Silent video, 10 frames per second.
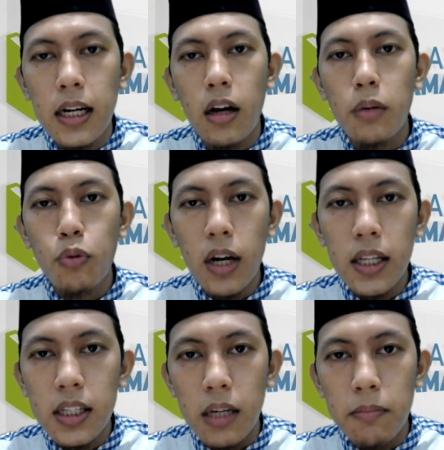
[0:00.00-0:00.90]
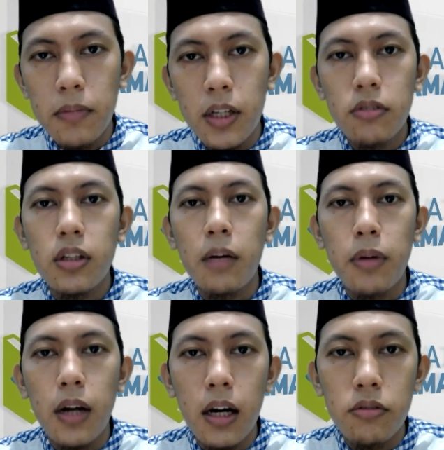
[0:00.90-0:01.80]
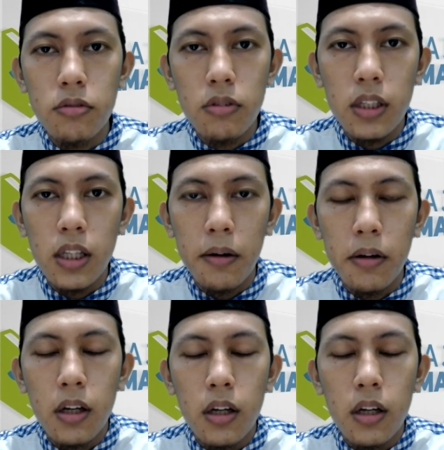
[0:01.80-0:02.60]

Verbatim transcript: kalau bukan tim itu tidak berhak untuk kita